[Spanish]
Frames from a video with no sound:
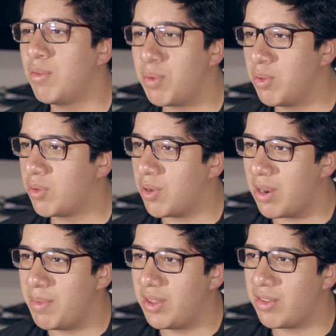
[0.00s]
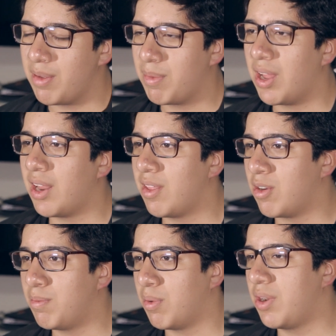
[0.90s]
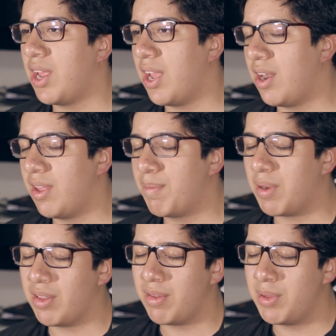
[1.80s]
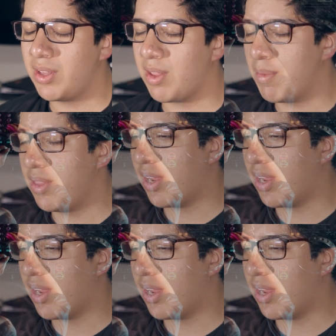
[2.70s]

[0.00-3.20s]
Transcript: Un productor realmente se encarga de componer y precisamente también